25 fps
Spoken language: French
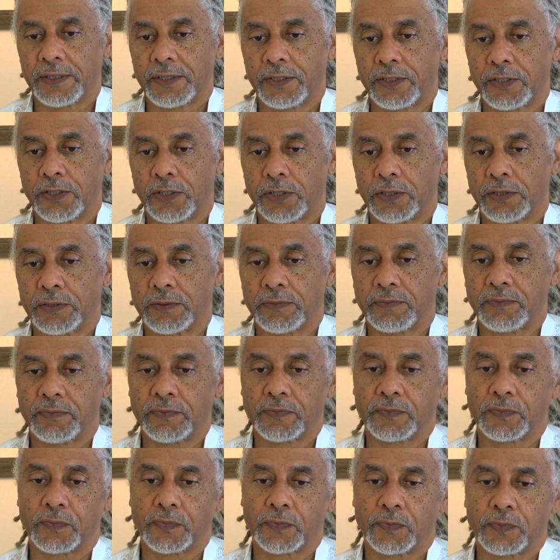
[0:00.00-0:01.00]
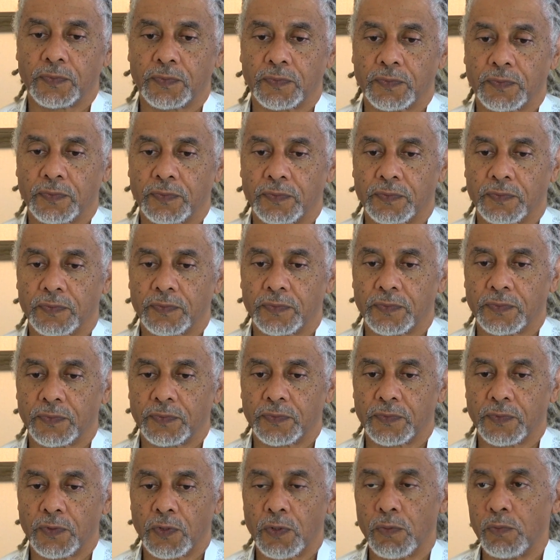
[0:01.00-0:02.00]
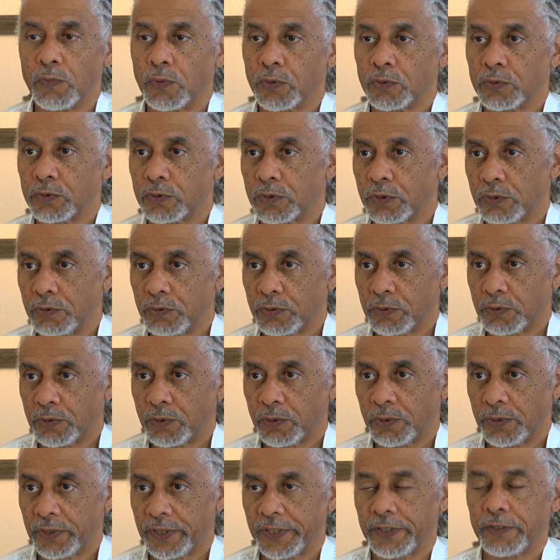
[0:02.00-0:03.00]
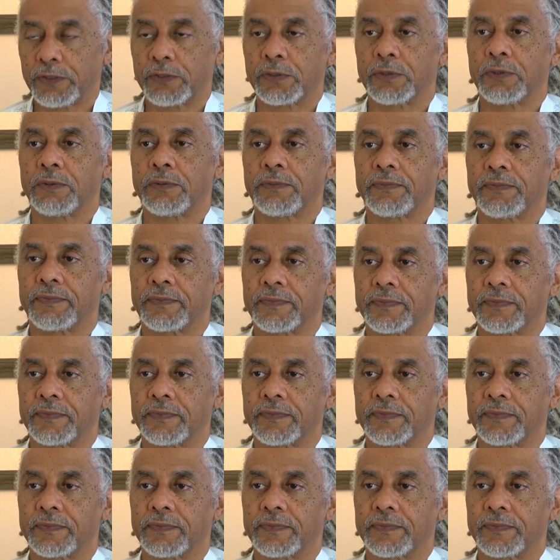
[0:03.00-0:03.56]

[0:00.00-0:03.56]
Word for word: Dans le monde que nous connaissons,